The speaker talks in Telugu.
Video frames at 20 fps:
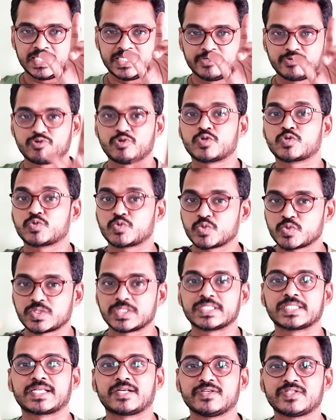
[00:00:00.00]
చివరి వరకు
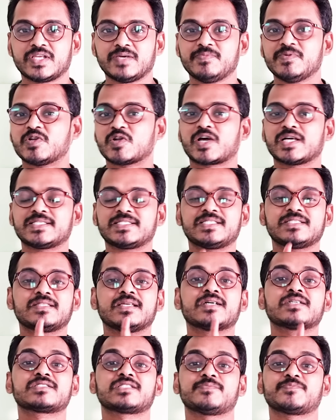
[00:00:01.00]
చూసిన తర్వాత మీరు
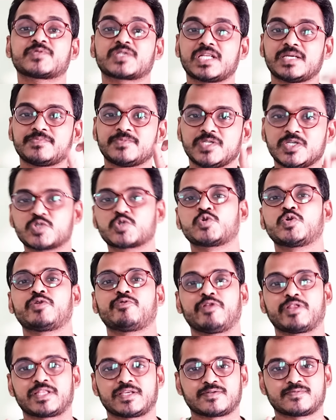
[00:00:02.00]
ఖచ్చితంగా సబ్స్క్రైబ్
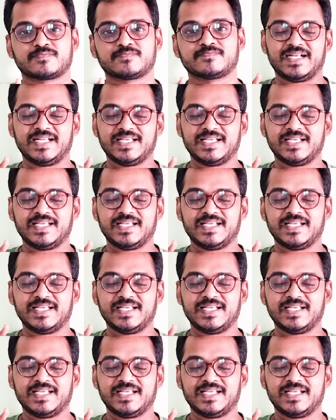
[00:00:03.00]
చేసుకుని వెళ్తారు